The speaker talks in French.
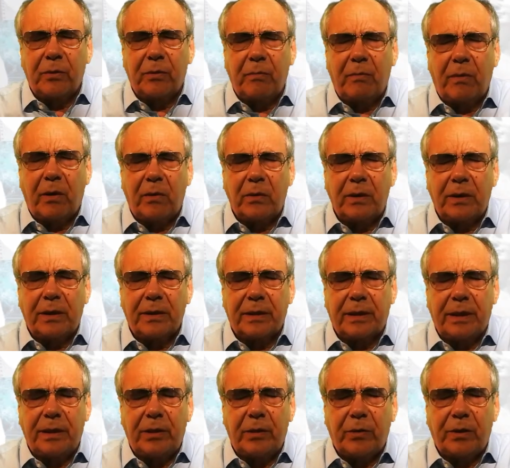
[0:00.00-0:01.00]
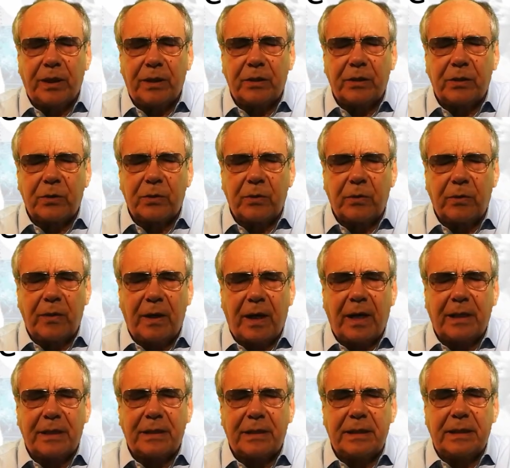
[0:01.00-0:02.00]
manque d'éducation
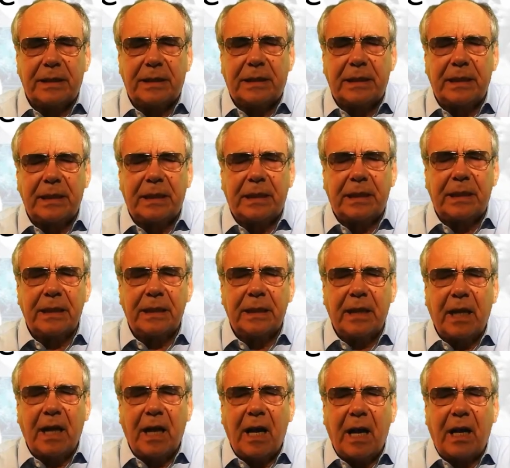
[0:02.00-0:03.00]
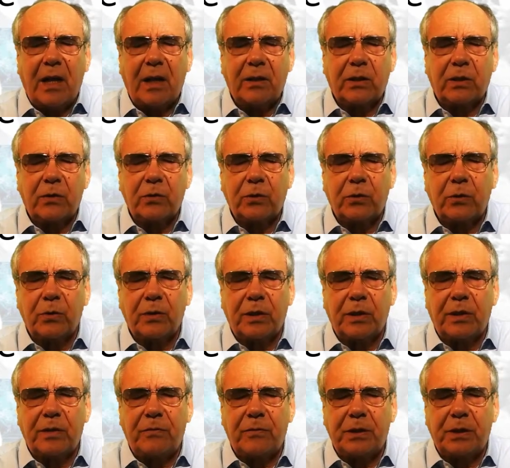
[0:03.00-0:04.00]
artistique à l'attention des
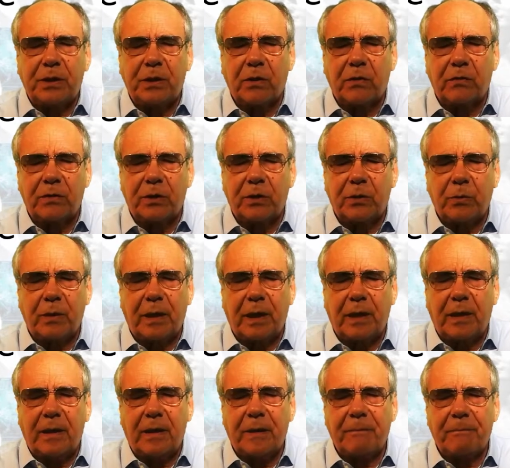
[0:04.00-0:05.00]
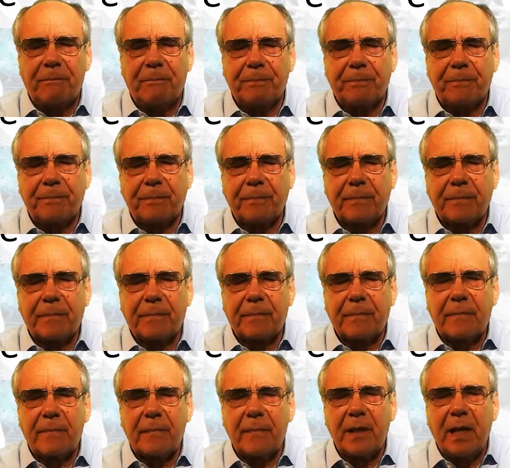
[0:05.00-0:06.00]
déficients visuels.
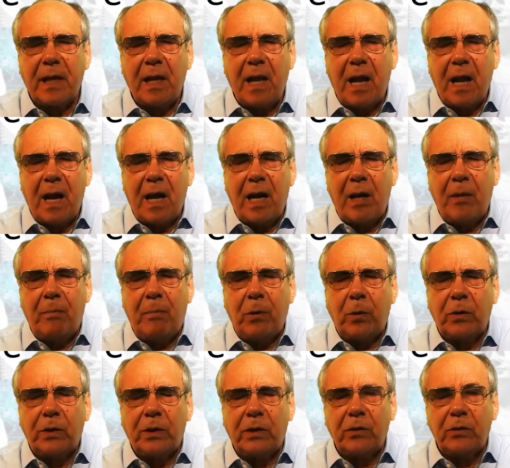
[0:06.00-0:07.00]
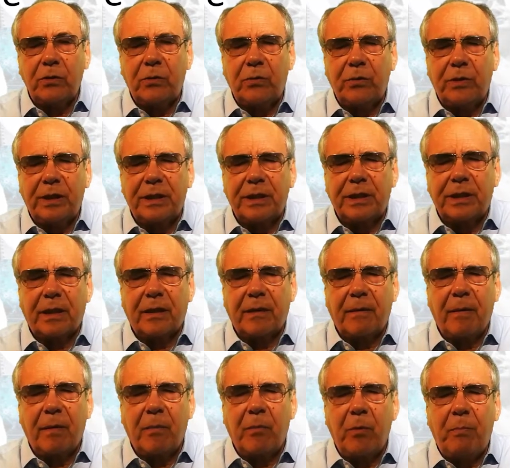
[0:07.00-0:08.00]
L'importance du dessin
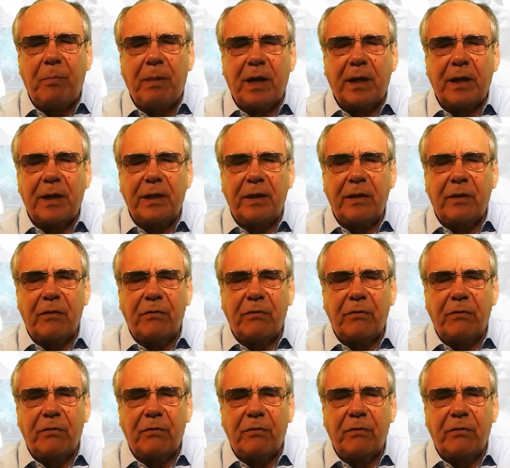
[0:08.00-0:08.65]
me paraît